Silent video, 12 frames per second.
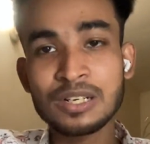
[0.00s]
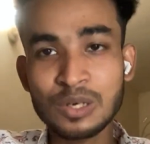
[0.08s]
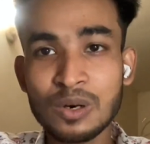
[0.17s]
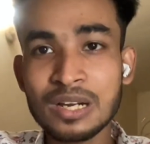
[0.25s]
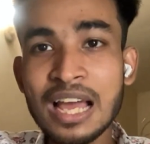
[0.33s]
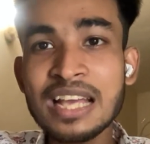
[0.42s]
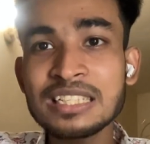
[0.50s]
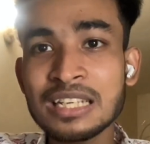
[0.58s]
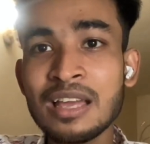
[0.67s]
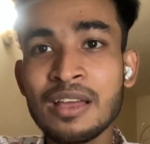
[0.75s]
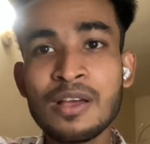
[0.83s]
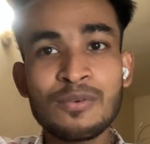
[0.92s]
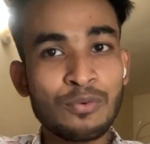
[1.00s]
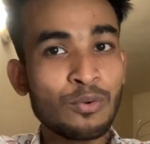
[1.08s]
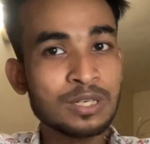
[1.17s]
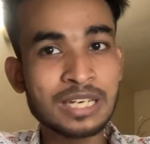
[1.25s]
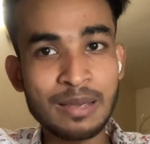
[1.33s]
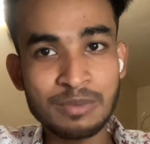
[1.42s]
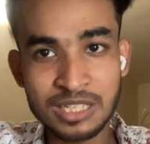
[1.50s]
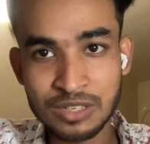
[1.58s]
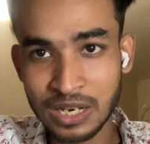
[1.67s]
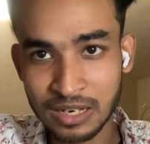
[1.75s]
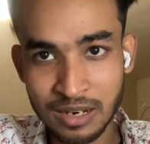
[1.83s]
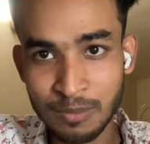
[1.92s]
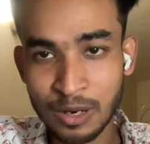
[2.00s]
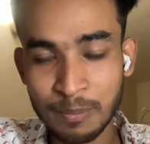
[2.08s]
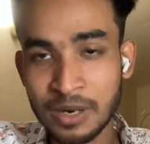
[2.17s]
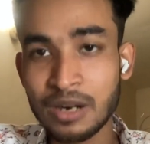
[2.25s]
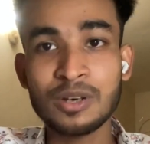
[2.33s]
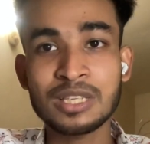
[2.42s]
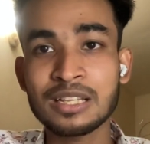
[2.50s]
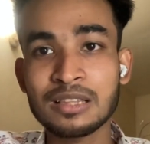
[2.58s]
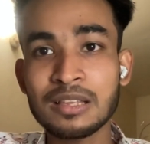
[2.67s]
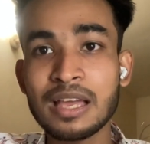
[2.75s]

নট লাইক যে ফুল টাইম স্টাক ডেভেলপার অর্থাৎ